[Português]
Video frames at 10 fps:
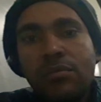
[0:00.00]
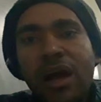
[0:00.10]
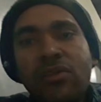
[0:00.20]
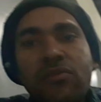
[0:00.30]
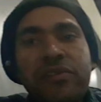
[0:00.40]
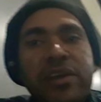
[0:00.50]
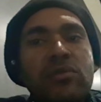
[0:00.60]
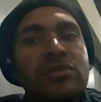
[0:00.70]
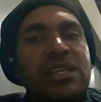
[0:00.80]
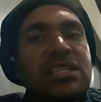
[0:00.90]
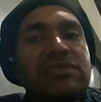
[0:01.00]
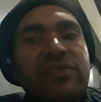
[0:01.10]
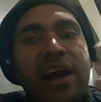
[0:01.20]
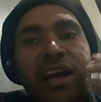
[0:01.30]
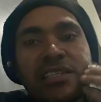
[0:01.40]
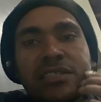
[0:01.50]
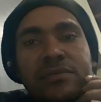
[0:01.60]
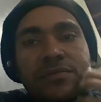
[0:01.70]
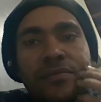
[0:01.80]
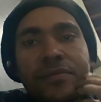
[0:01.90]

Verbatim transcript: Mas não vem com disfarce